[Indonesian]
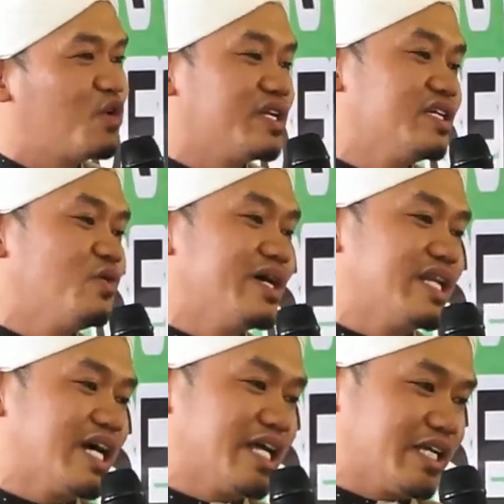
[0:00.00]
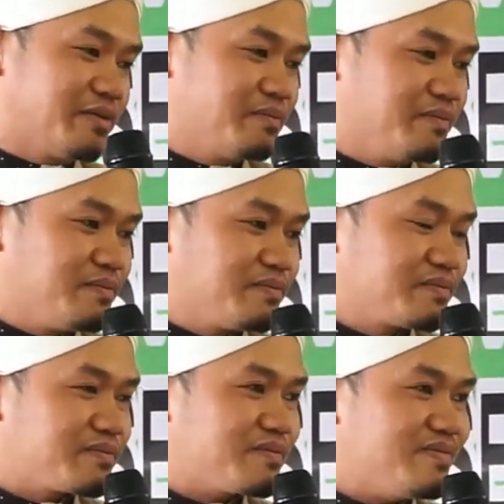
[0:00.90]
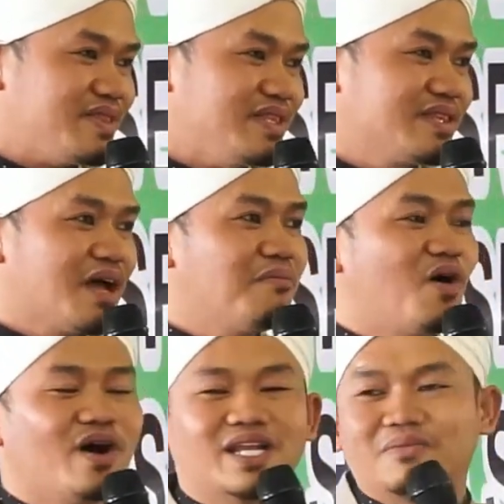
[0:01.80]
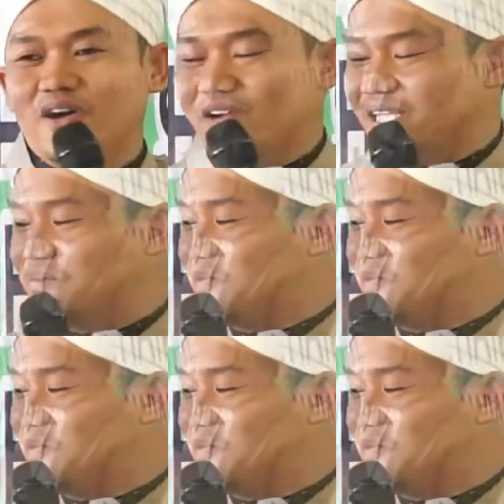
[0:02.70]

bukan Jawa dengeri nah mau kada mau kita